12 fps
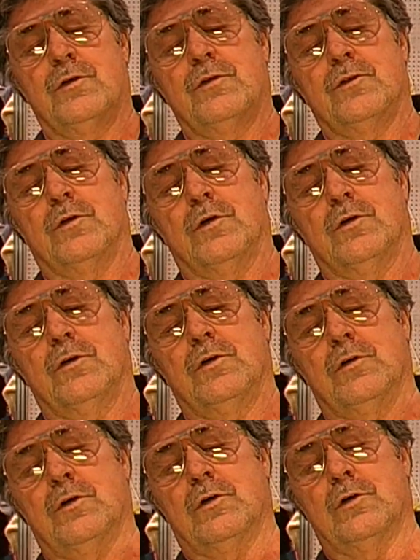So,
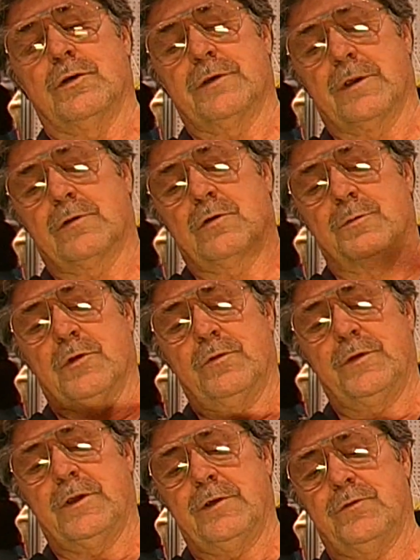und dann kommt auch
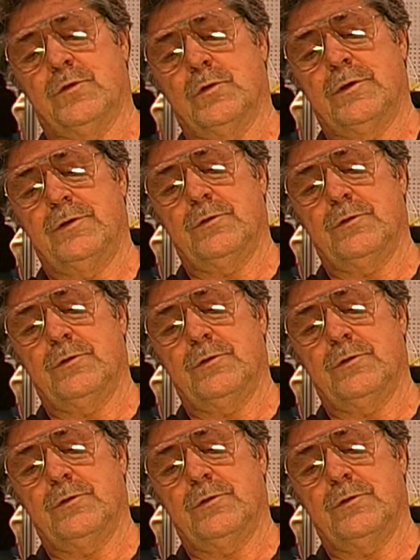wieder eine Folie